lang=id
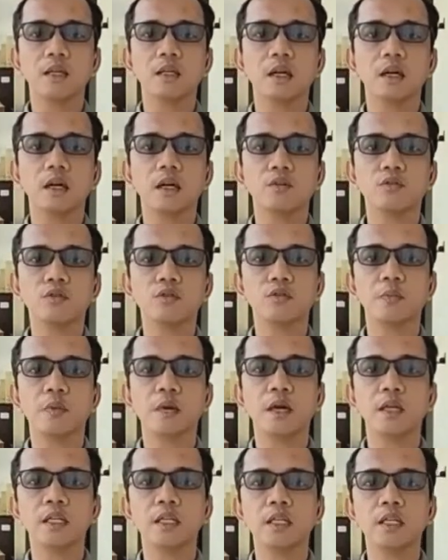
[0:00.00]
Dan uh, uji
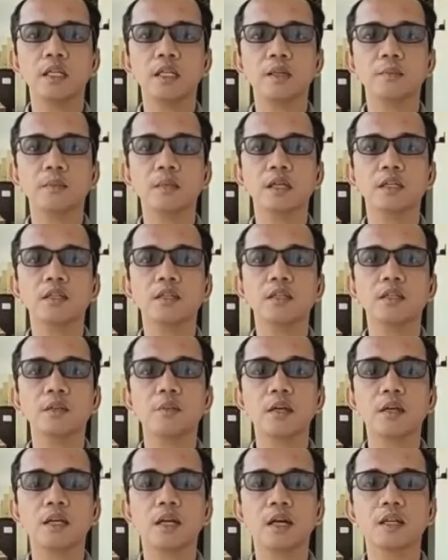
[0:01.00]
coba hari ini bekerja
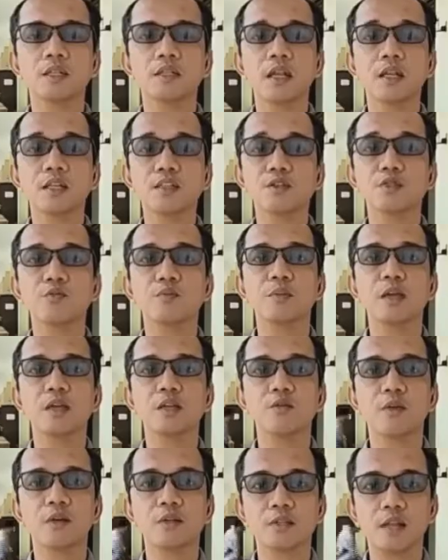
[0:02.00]
sama dengan salah satu
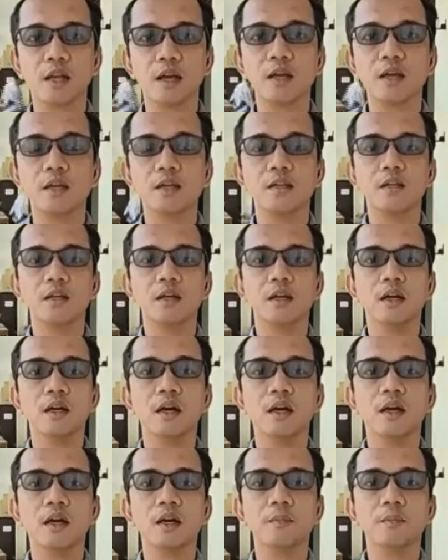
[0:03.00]
pihak swasta,
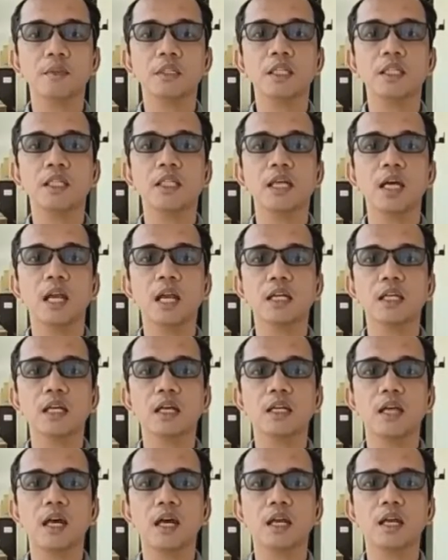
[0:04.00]
uh, penyedia
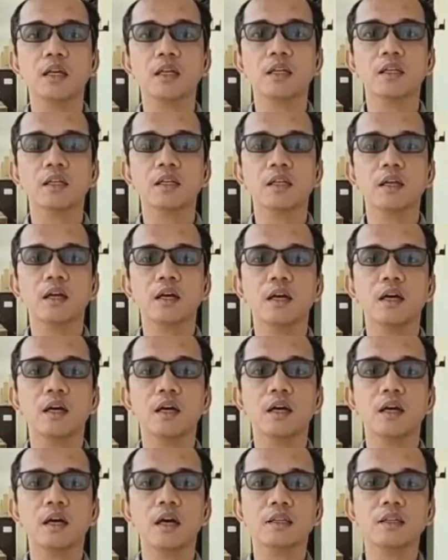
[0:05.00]
layanan
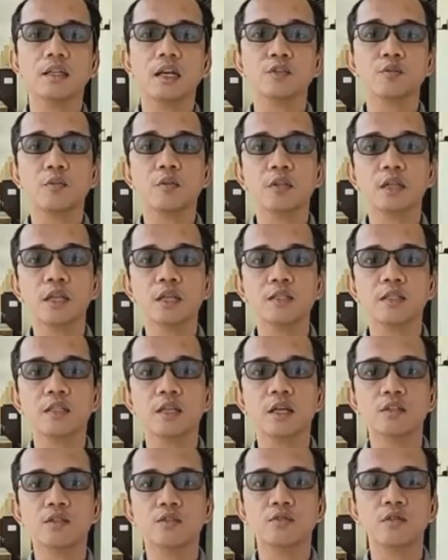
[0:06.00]
uh,
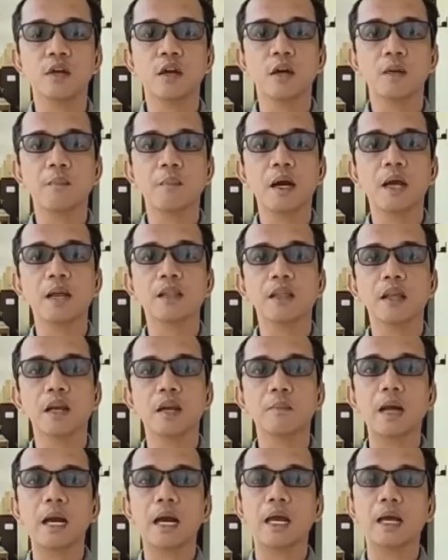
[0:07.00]
transportasi dan juga
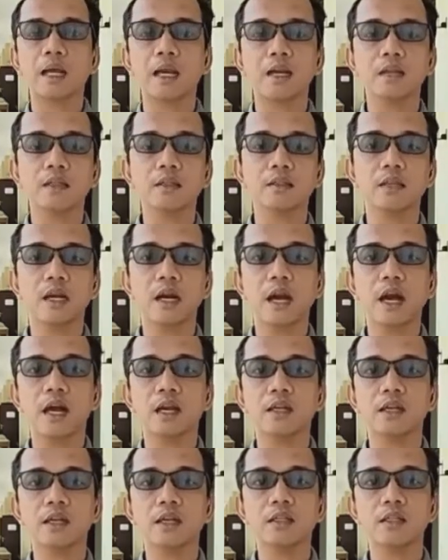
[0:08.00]
pengantaran makanan yang
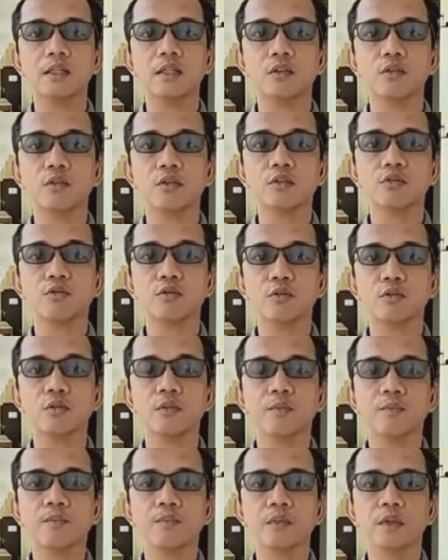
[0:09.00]
ada di Kota
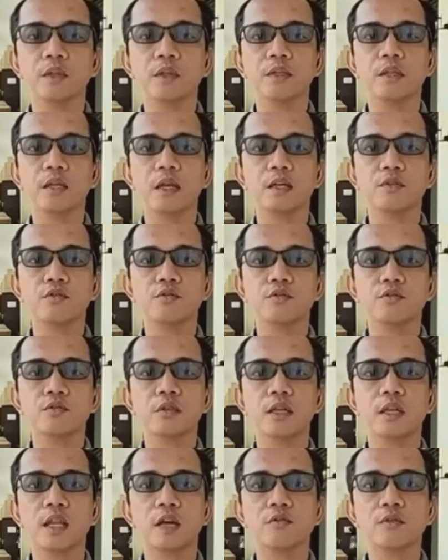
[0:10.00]
Solo. Dan
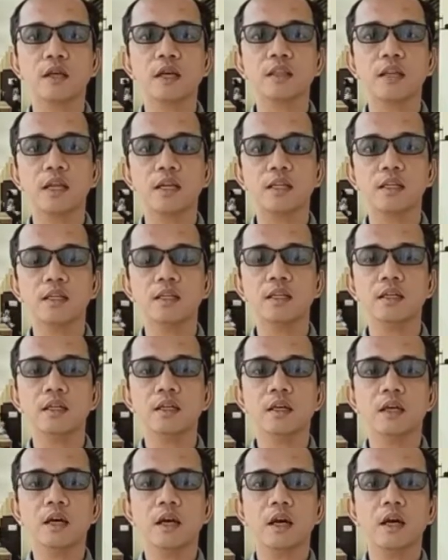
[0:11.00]
sudah dilakukan tadi
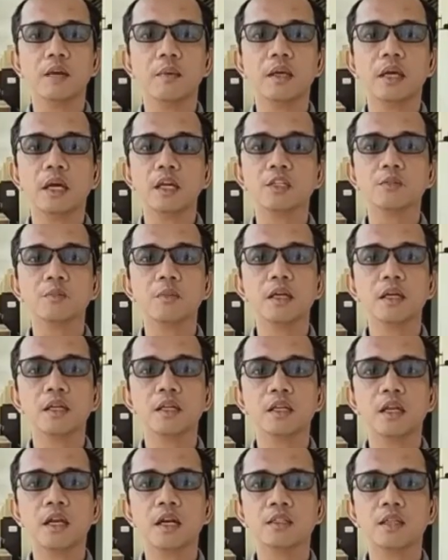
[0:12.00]
Uh,
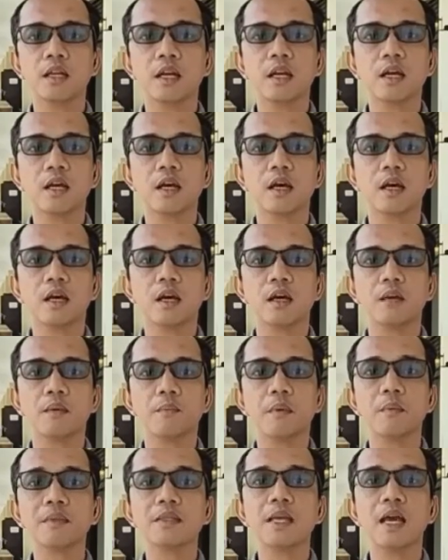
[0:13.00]
mekanismenya dengan cara uh,
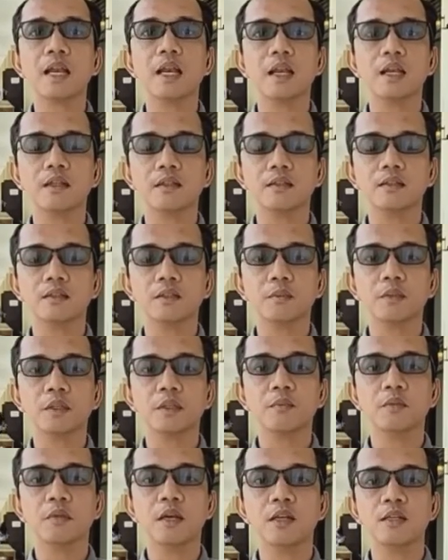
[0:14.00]
pemesanan
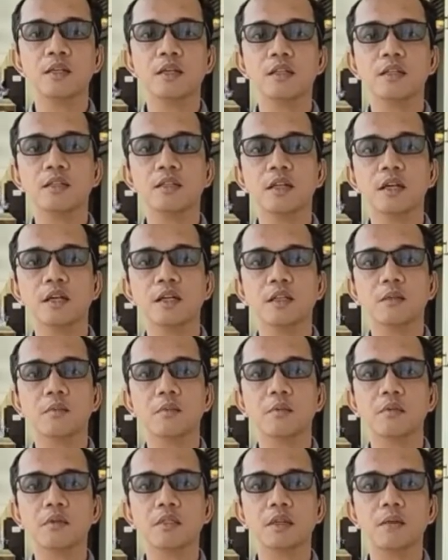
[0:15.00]
seperti biasanya jika
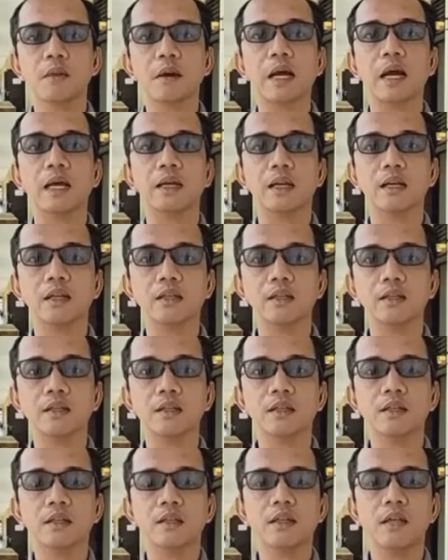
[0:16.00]
kita memesan makanan
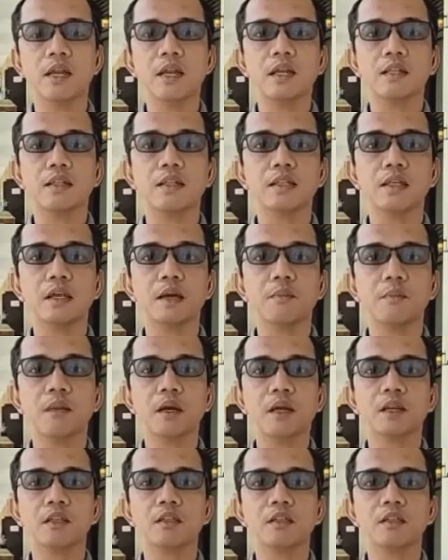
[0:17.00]
dan nantinya